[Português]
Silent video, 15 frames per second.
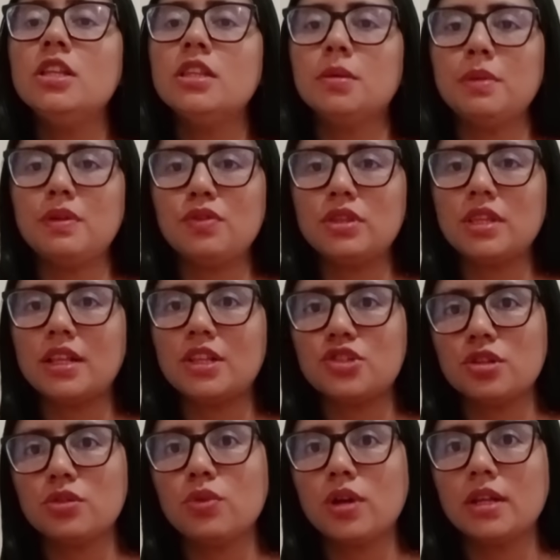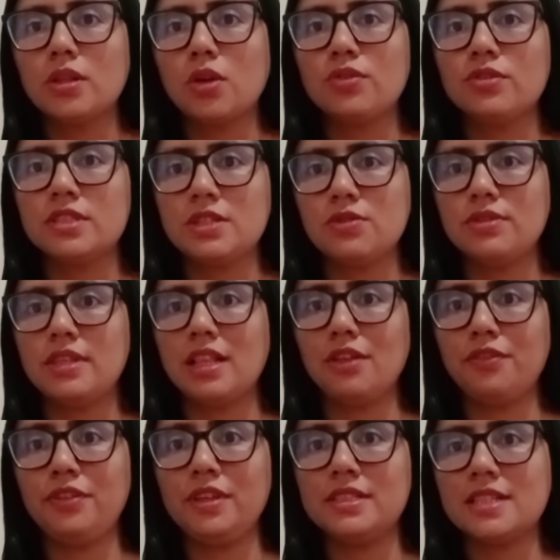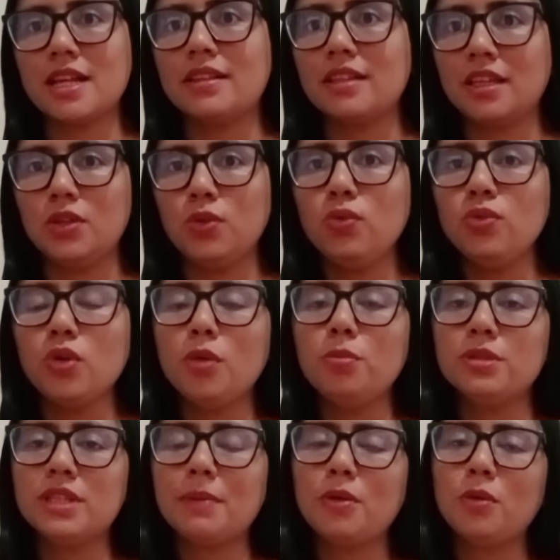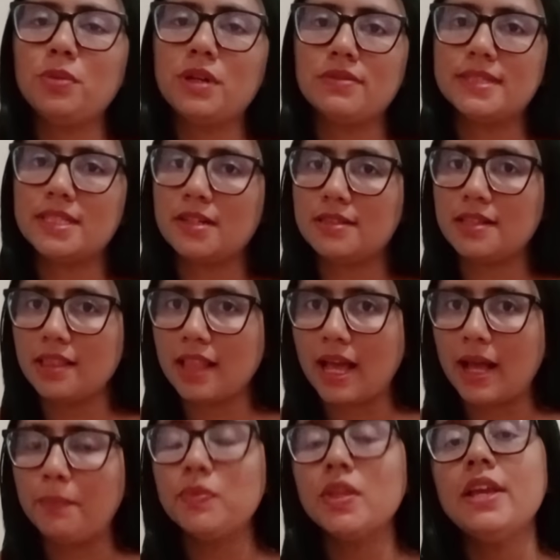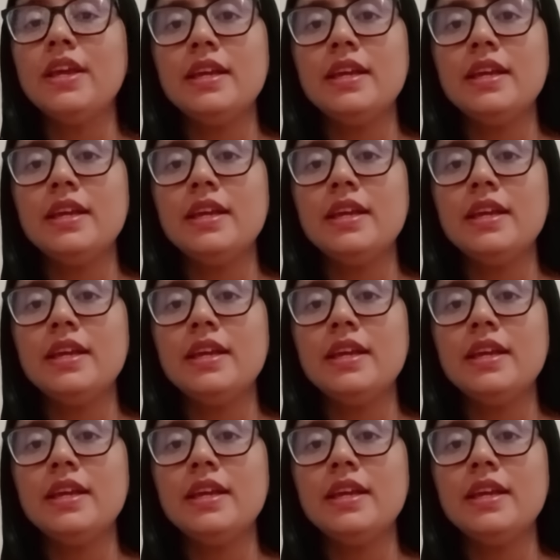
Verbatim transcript: Também vou estar tá deixando o canalzinho dela fixado aqui no topo, tá bom? Pra vocês ir lá.